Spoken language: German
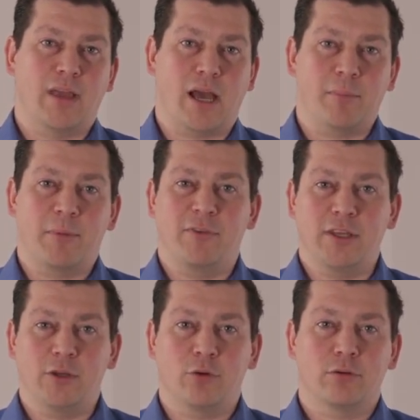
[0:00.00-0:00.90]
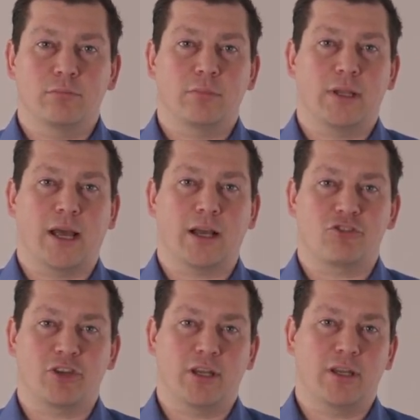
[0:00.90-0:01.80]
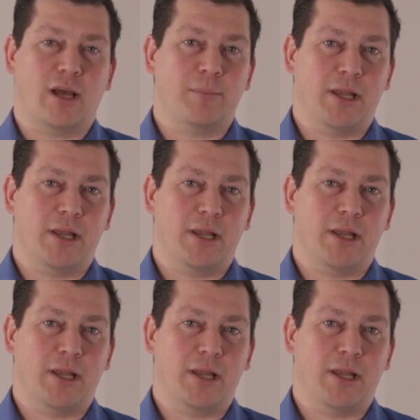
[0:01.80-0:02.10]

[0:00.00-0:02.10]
Wir haben im Video Lageschäden am